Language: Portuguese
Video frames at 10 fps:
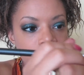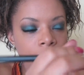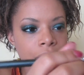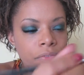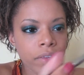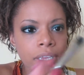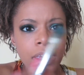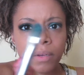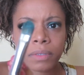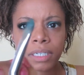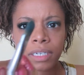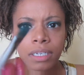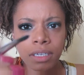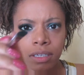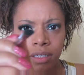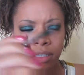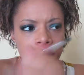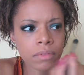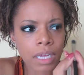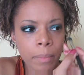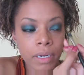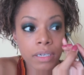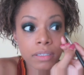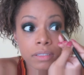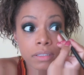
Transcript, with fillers: ele é fininho, né? Então dá pra